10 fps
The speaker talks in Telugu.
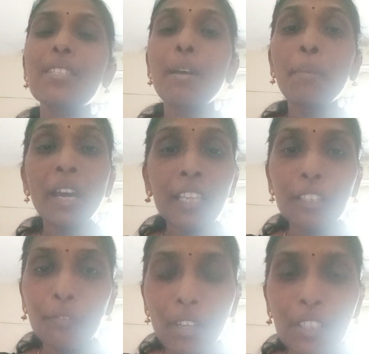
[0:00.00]

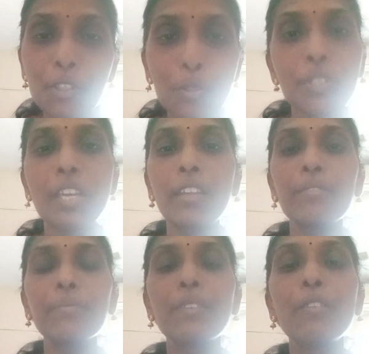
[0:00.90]
సమానత్వాన్ని
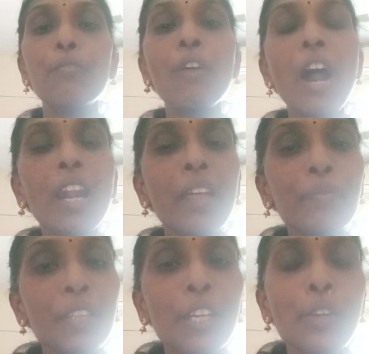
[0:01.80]
చూశాను
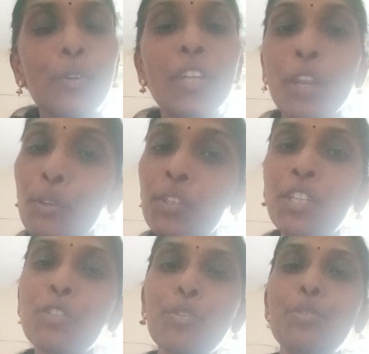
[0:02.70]
వాళ్ళందరిలో నన్ను నేను